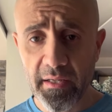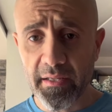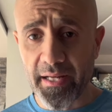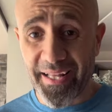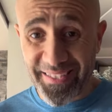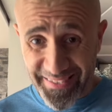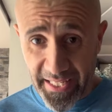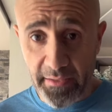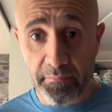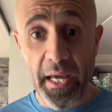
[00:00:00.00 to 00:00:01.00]

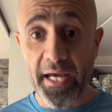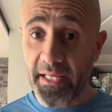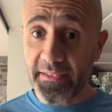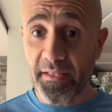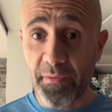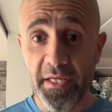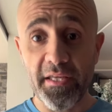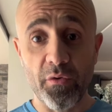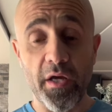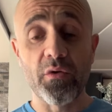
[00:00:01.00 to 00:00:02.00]
للانسان بحياه
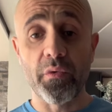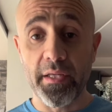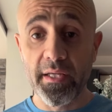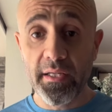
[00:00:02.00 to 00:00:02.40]
طبيعيه وحلوه